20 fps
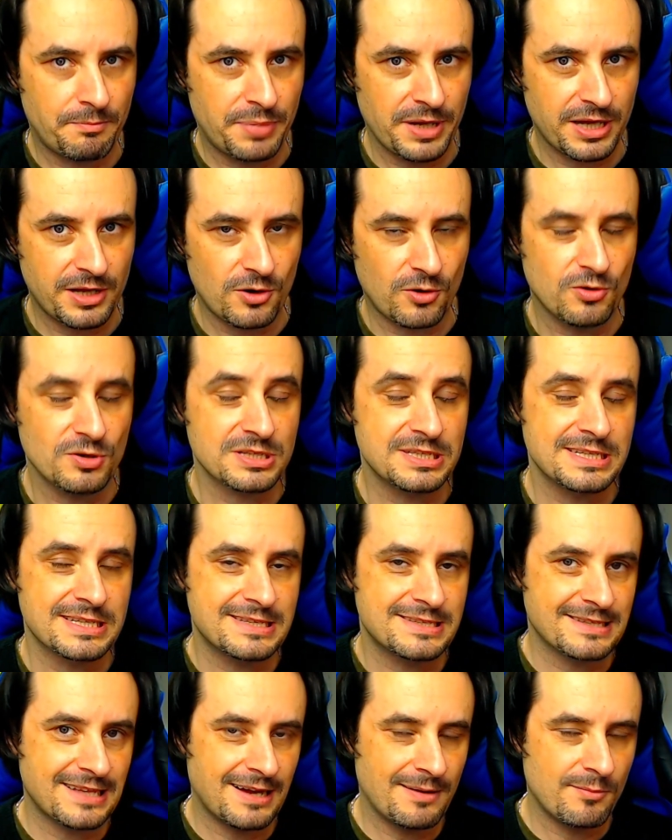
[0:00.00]
però si
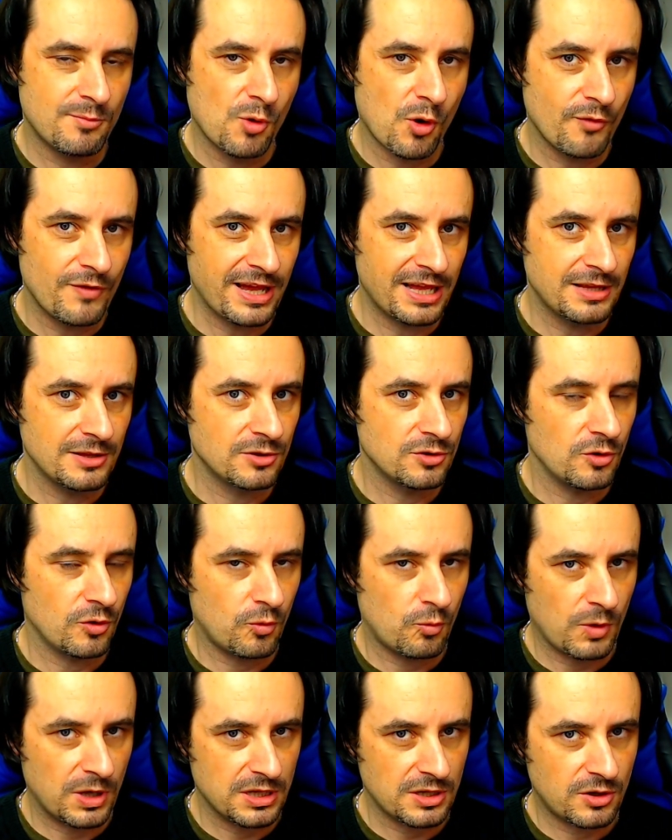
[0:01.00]
sta
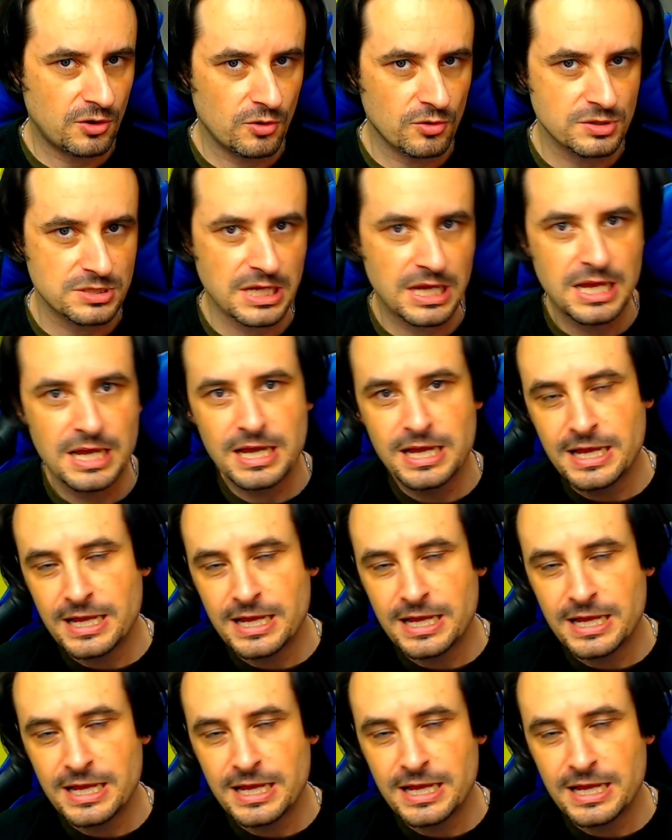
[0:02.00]
muovendo qualcosa.